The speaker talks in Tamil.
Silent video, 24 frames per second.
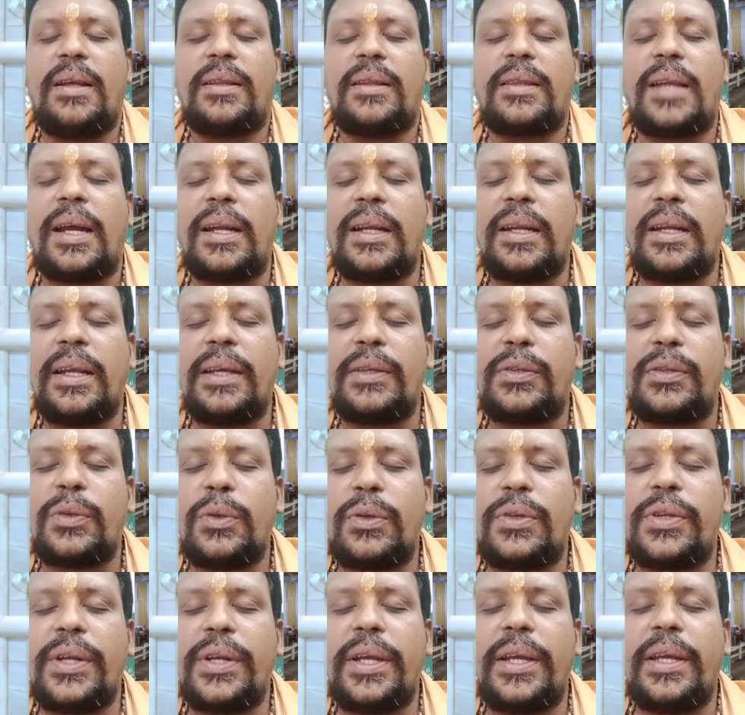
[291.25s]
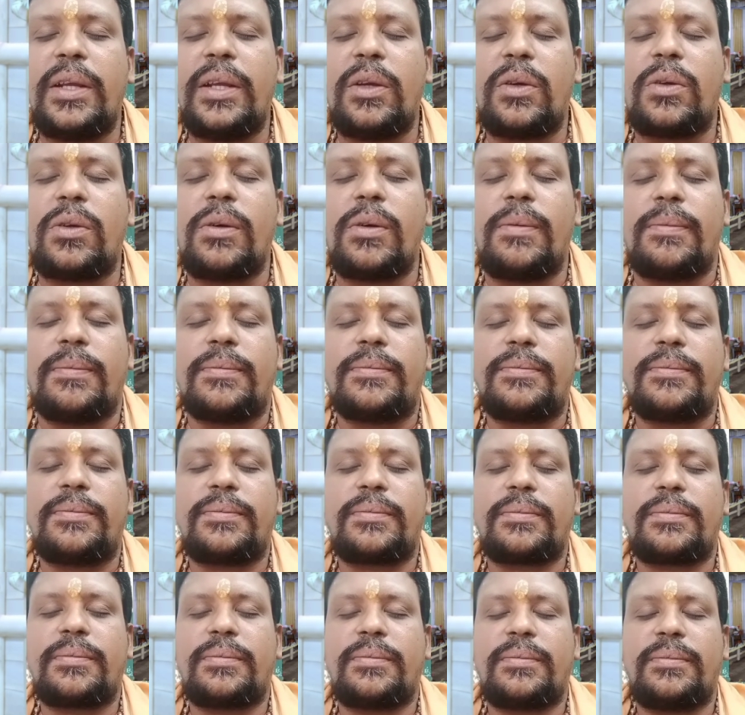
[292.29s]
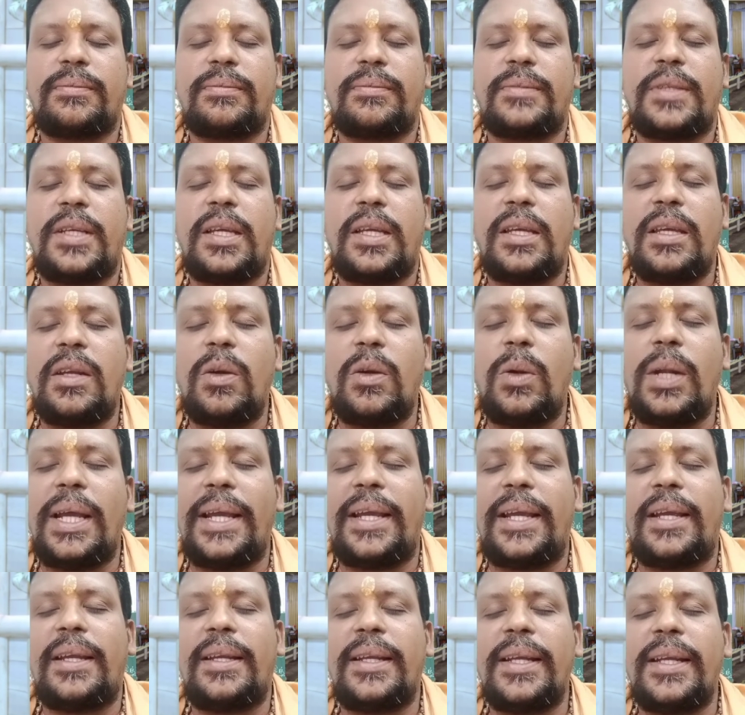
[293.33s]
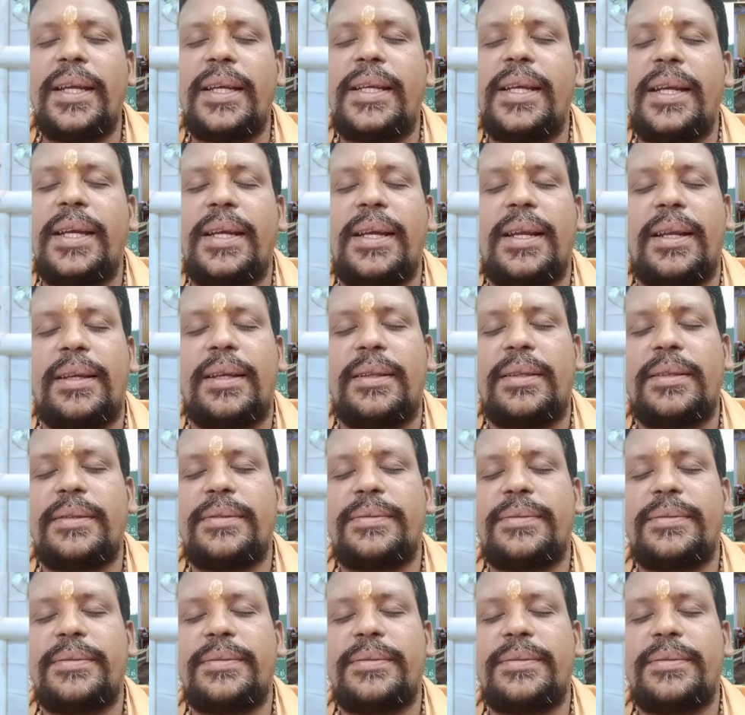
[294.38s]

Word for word: தன்னை சுற்றி இருக்கும் இருளை நீக்குகிறது